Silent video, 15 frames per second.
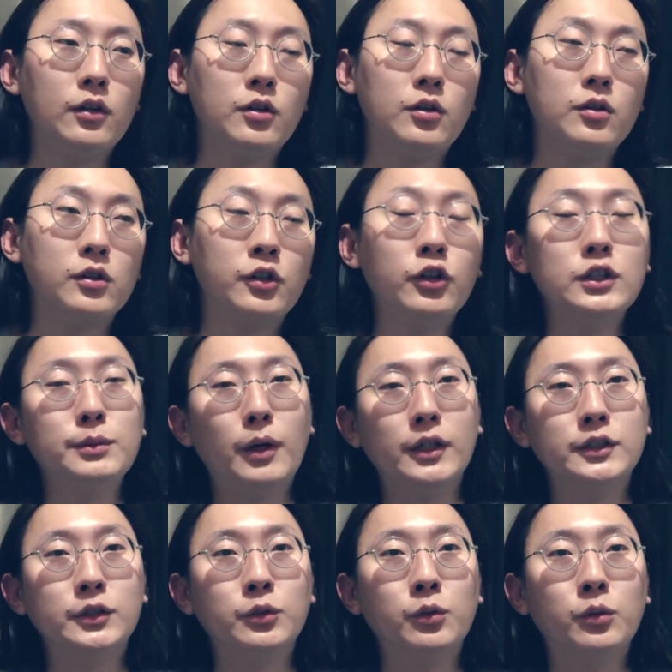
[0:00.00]
어, 그러지
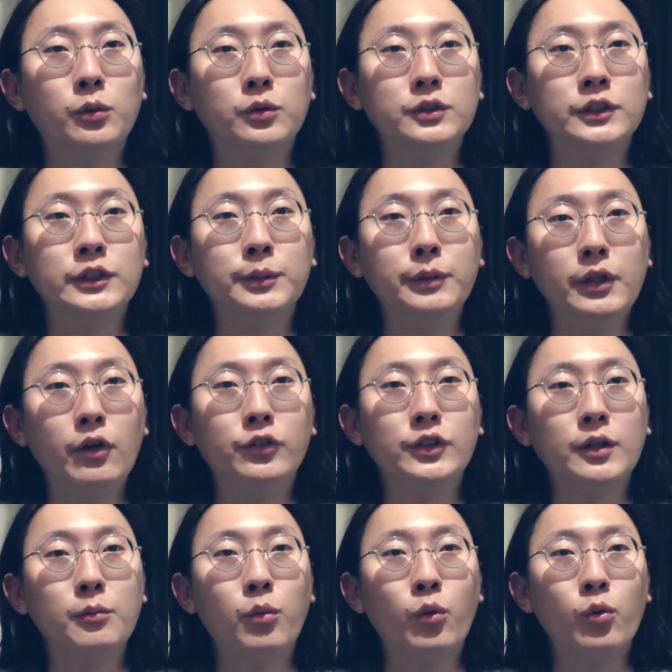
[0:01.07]
마시고 지금 이
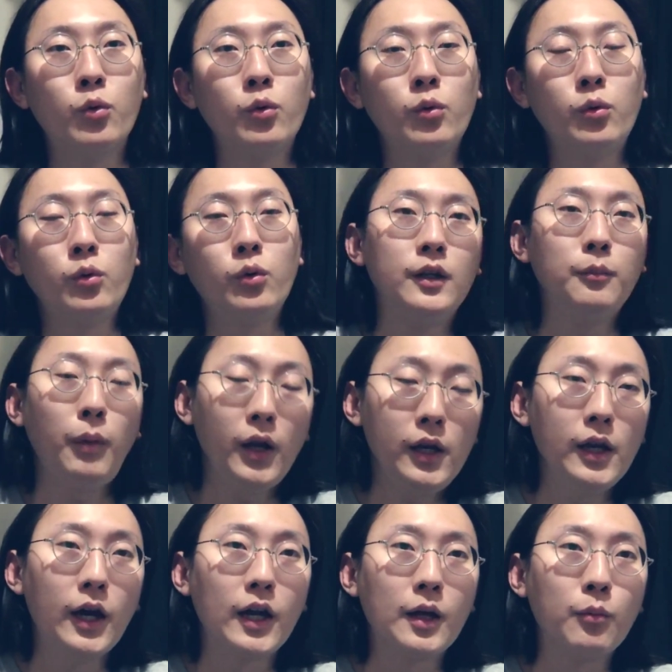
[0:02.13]
영상 보고
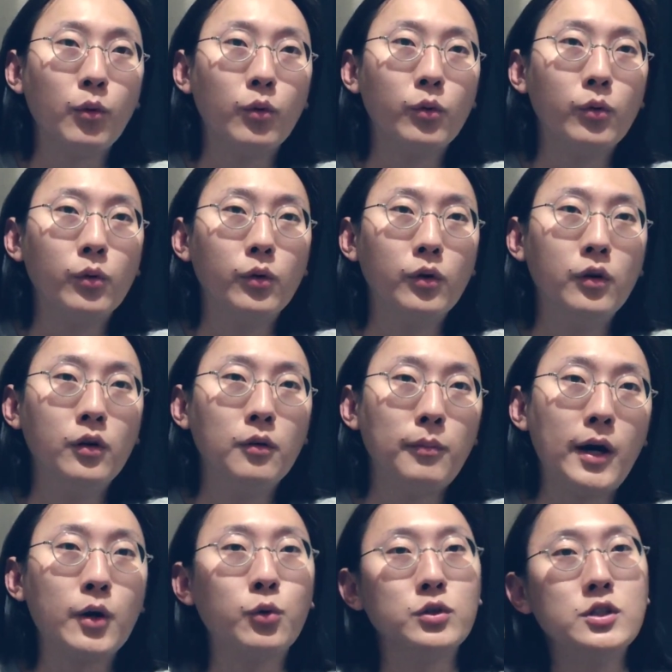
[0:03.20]
빨리 알아보고
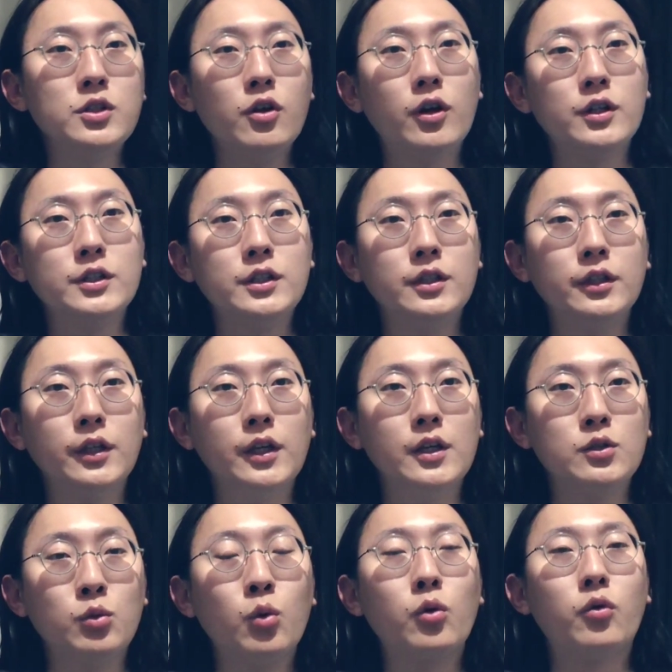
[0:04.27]
바로 신청하시는
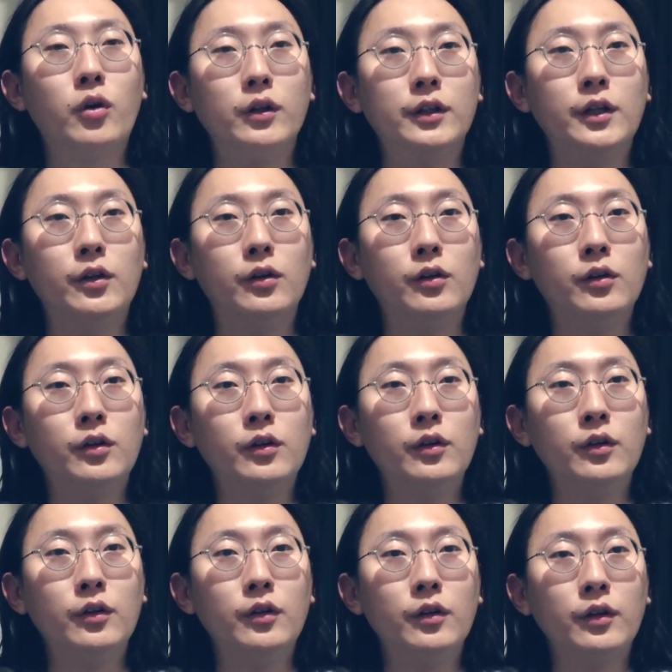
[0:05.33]
게 좋을 것 같아요.
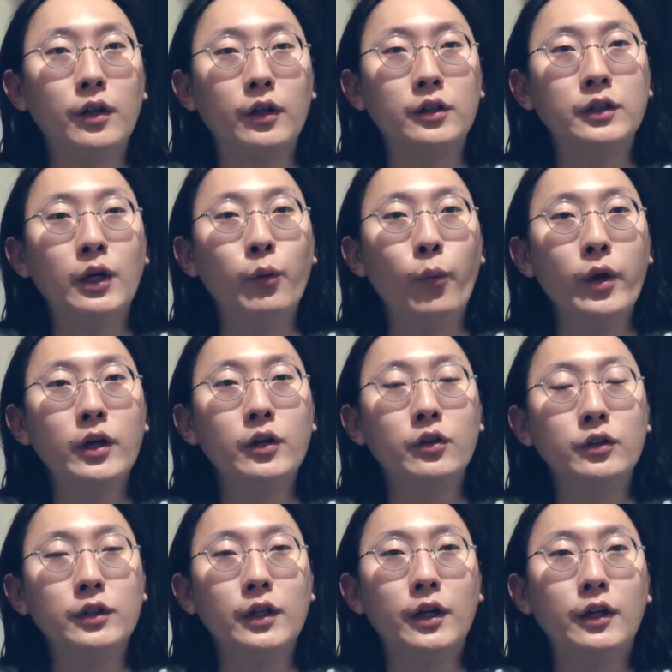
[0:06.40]
그게 왜
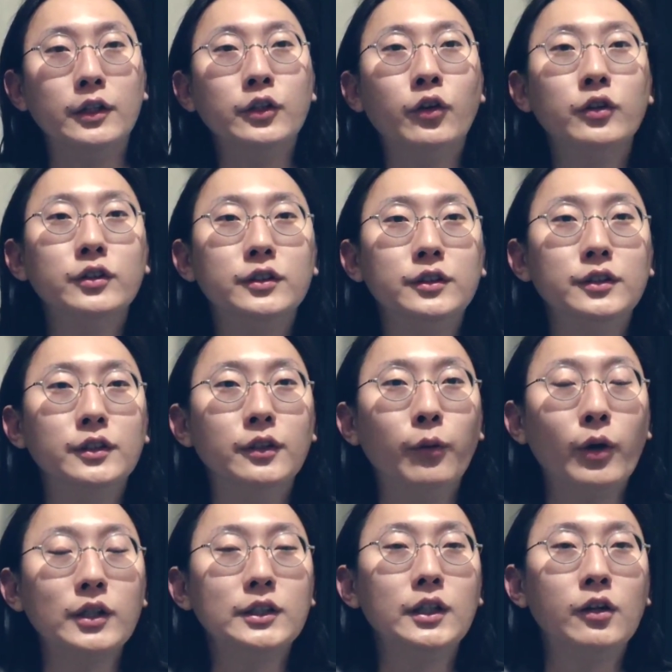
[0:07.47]
그러냐, 이거는
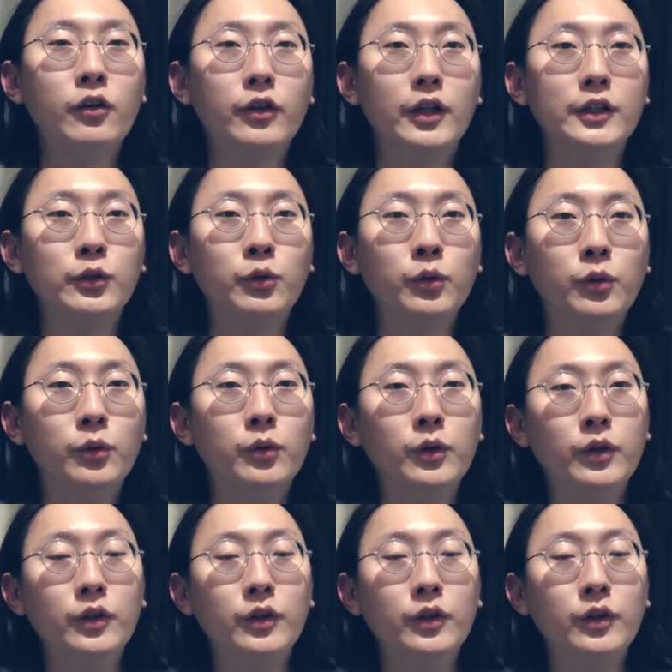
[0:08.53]
확실한 건 아니고